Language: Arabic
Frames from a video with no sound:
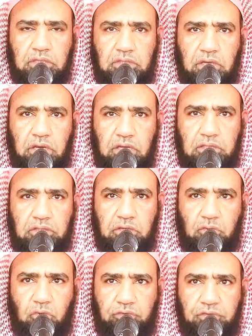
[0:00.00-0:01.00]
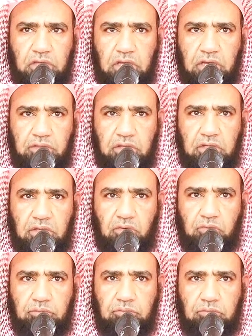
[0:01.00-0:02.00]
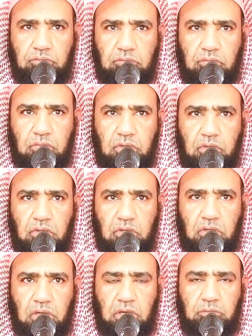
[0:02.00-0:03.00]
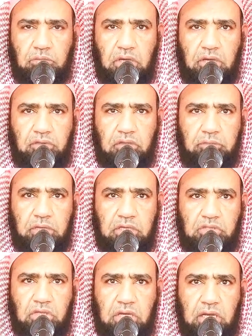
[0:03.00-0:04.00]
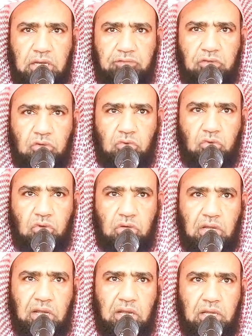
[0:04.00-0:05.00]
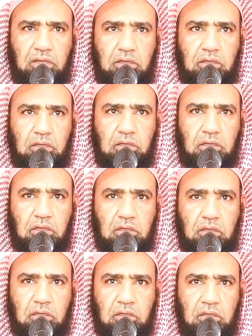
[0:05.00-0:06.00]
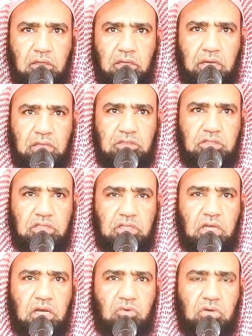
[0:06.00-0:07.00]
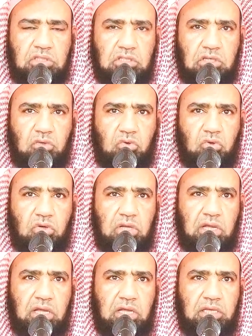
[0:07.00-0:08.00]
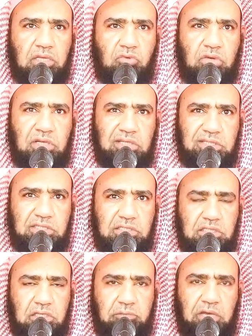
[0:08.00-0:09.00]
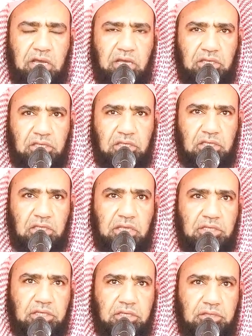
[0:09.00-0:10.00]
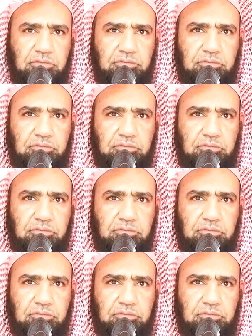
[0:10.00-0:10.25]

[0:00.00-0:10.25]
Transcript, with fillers: نتحدث في هذا اليوم عن بعض ما جاء في القرآن عن تلاوة القرآن والاستماع إليه